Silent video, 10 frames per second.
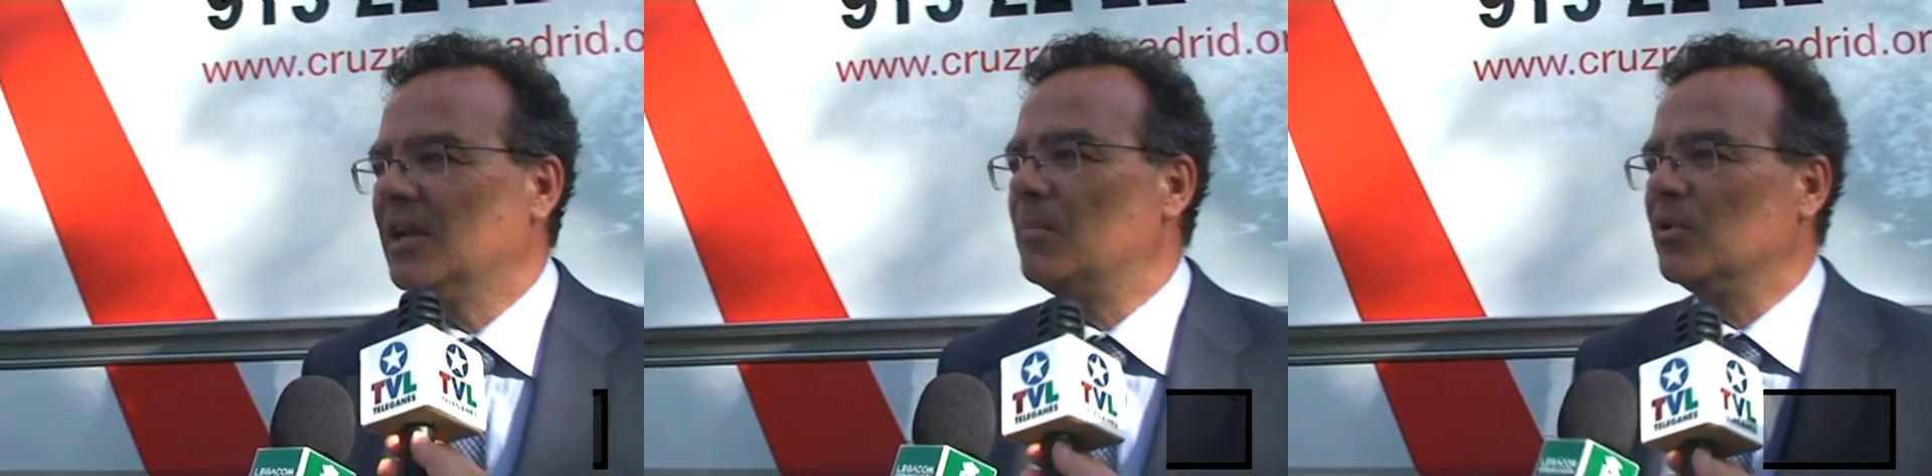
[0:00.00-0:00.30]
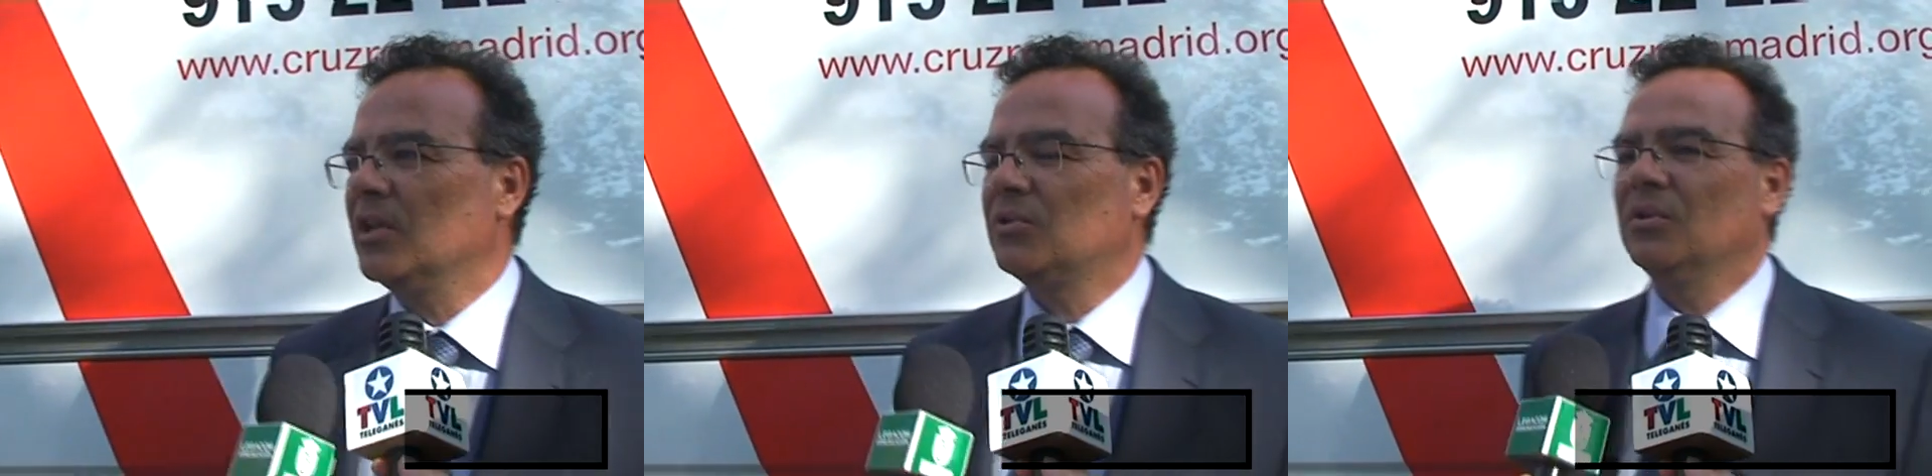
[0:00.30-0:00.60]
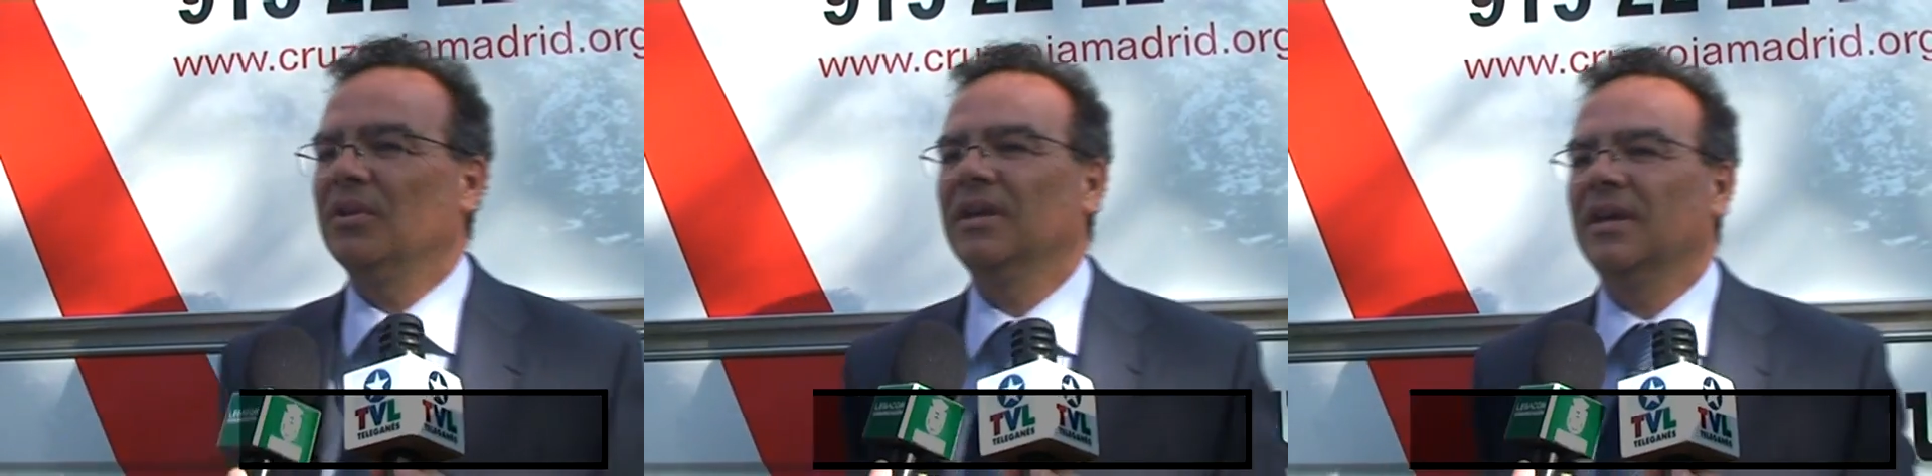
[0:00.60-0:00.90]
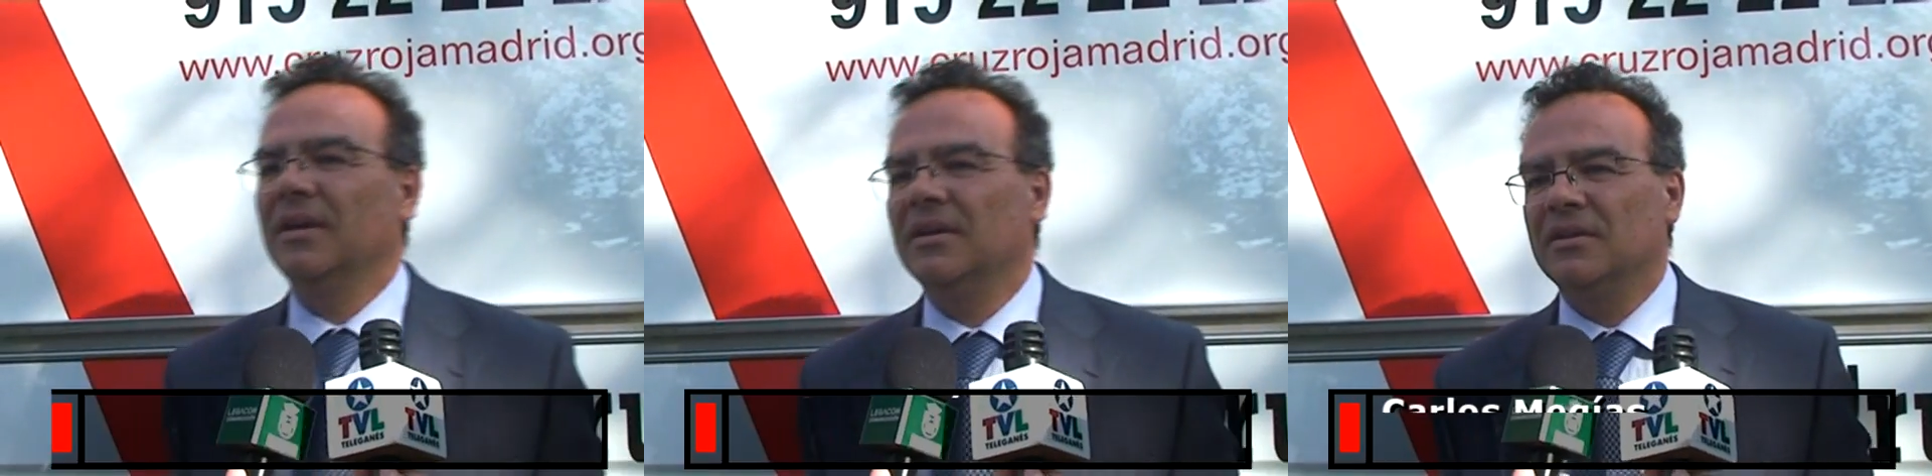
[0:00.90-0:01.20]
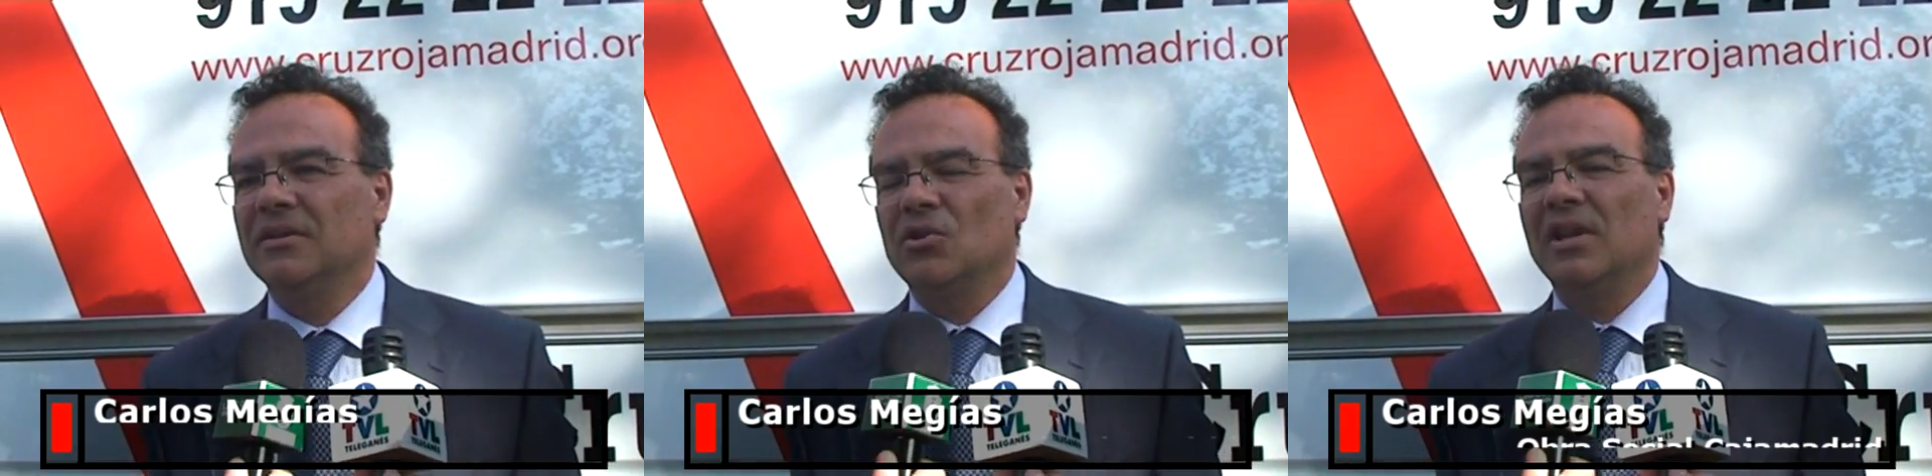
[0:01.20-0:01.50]
En el proyecto
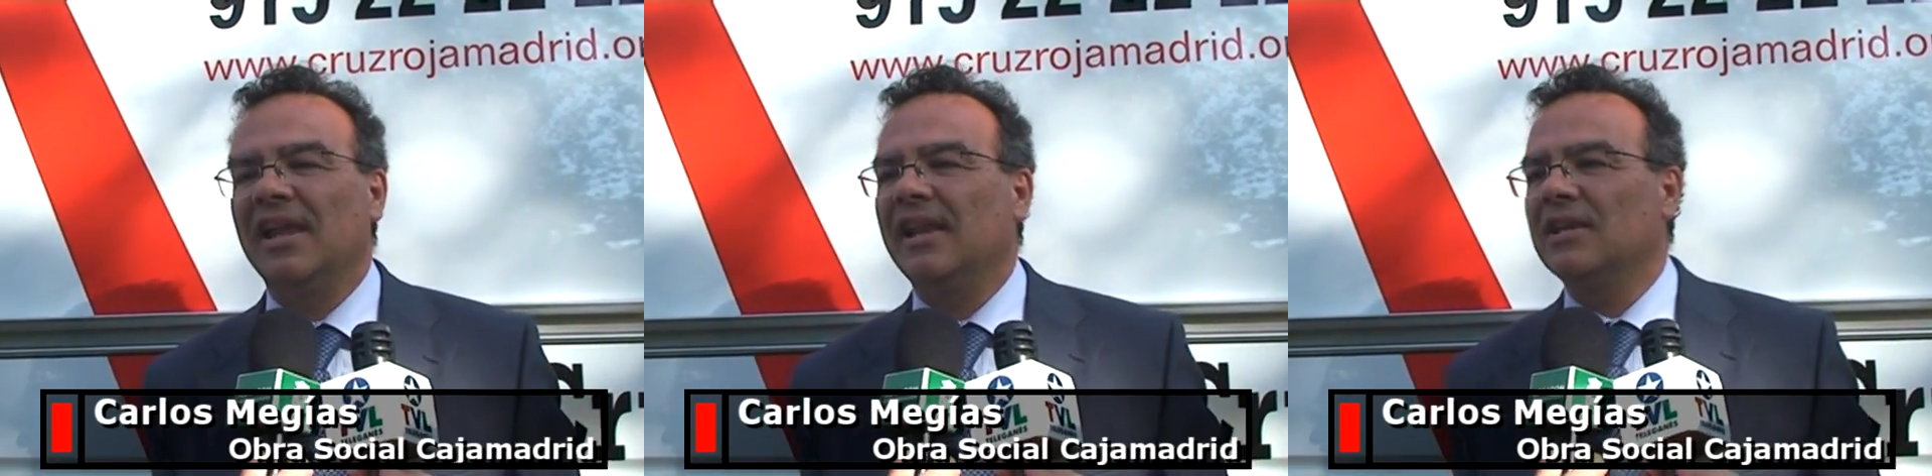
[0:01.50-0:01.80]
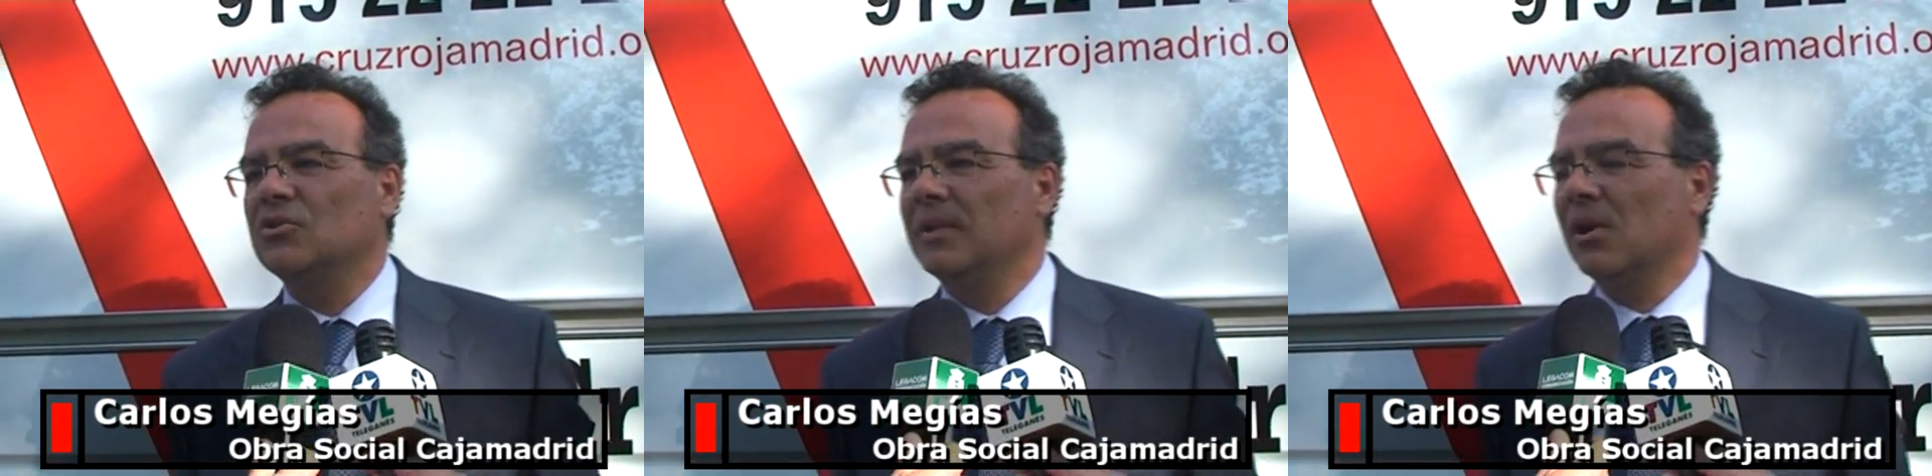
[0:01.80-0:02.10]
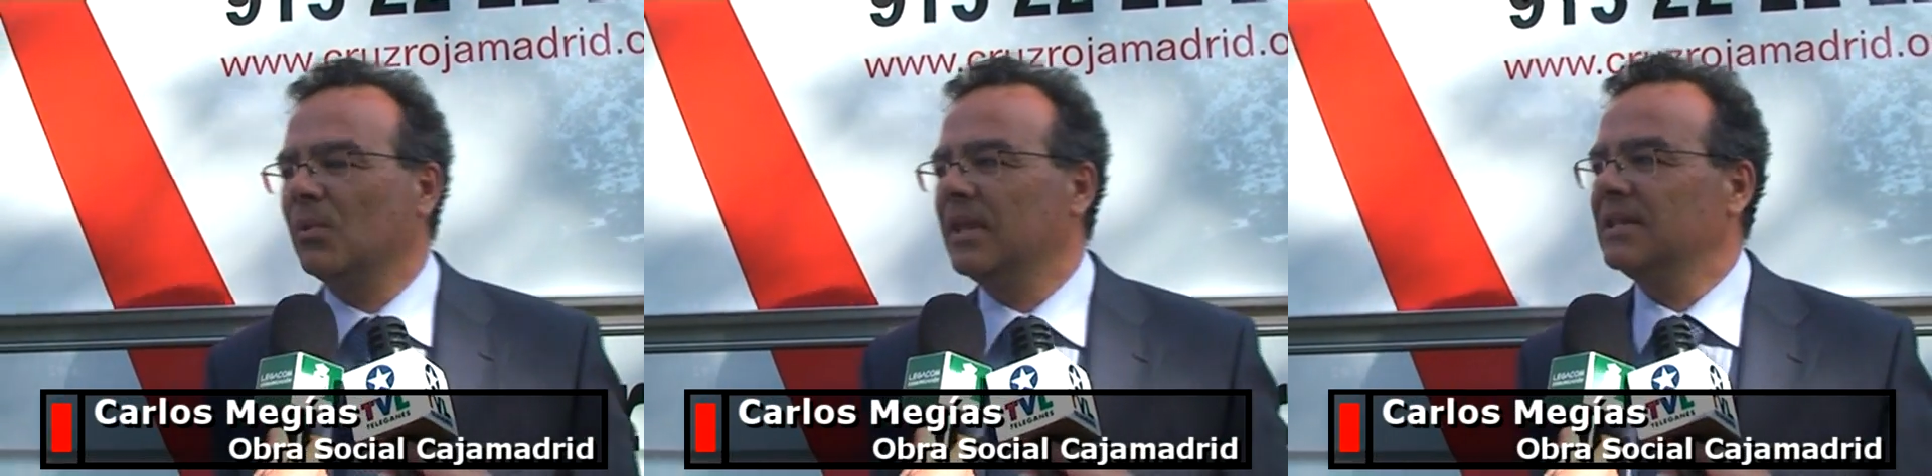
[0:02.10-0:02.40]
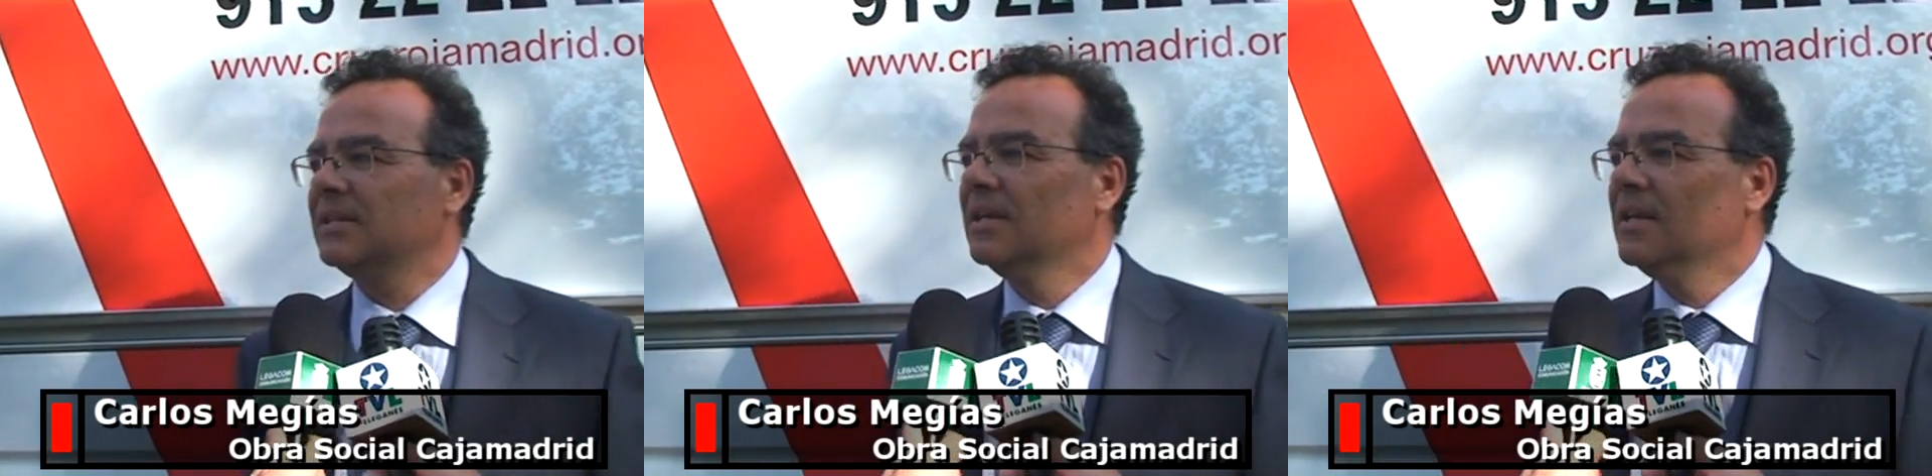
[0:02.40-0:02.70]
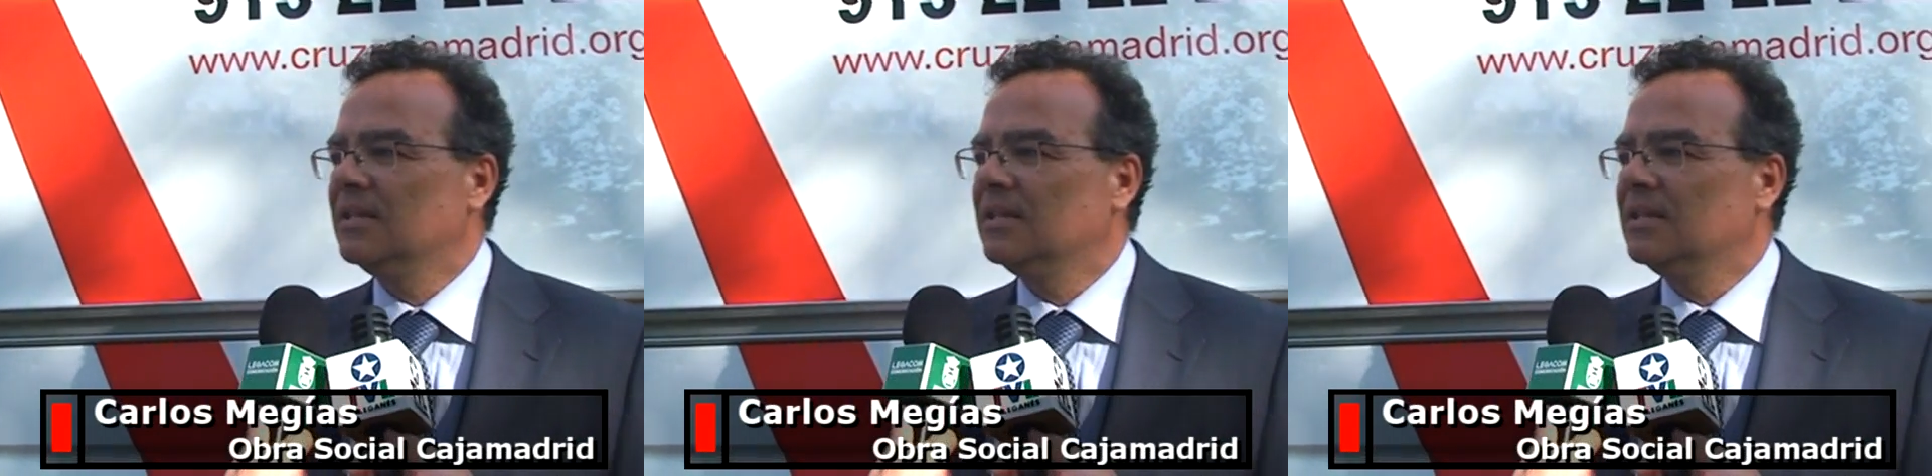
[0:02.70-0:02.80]
de Solidaridad sobre Ruedas,